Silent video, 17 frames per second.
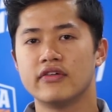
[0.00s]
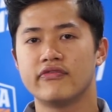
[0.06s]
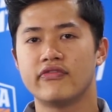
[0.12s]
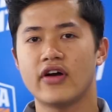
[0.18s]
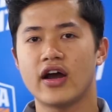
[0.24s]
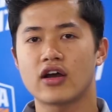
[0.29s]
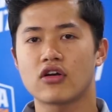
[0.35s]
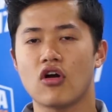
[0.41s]

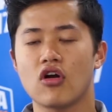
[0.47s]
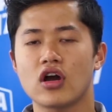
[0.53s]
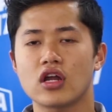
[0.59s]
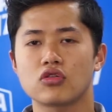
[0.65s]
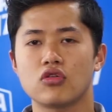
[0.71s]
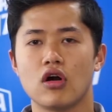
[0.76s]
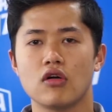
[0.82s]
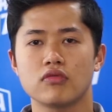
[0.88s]
và khó
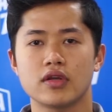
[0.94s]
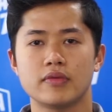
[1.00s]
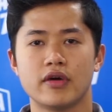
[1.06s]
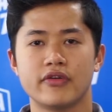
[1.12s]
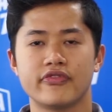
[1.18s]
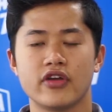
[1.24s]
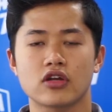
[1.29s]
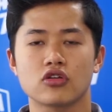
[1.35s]
khăn của ông nằm
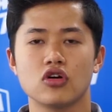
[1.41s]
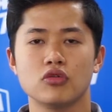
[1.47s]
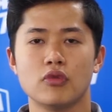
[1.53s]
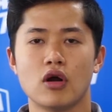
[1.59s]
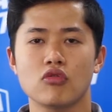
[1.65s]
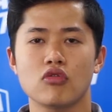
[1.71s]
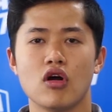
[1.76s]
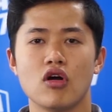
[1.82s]
ở việc đội
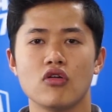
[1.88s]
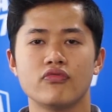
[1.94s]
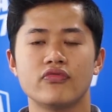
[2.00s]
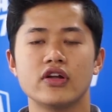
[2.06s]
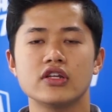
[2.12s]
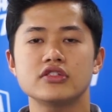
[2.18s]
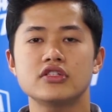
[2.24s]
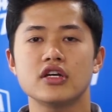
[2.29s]
bóng của ông
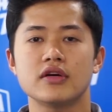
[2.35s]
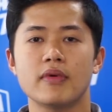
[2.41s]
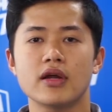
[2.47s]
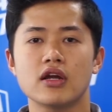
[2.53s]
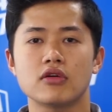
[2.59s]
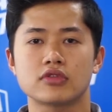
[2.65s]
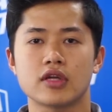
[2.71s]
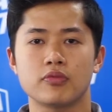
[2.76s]
vẫn chưa bắt
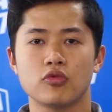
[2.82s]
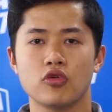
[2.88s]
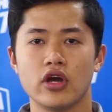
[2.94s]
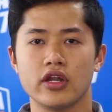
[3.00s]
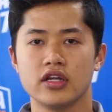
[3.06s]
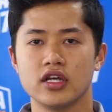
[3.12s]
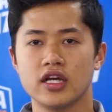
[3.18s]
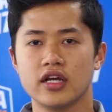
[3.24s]
đầu tập luyện